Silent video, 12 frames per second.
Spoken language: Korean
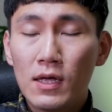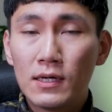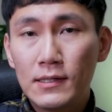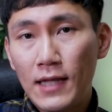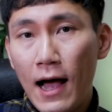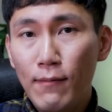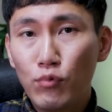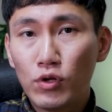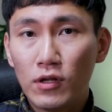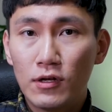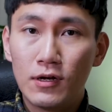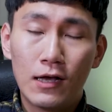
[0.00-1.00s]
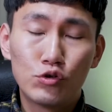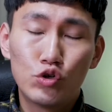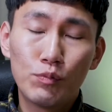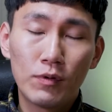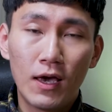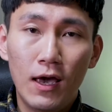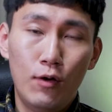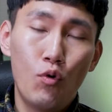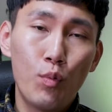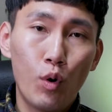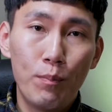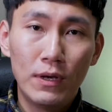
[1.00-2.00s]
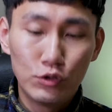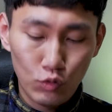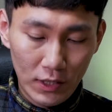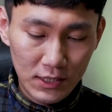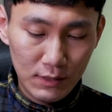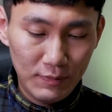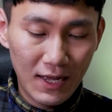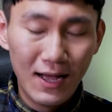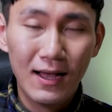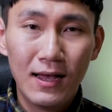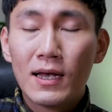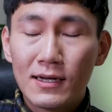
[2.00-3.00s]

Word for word: 그 다음부터는 아주 쉽게 꼽고 뺄 수가 있습니다.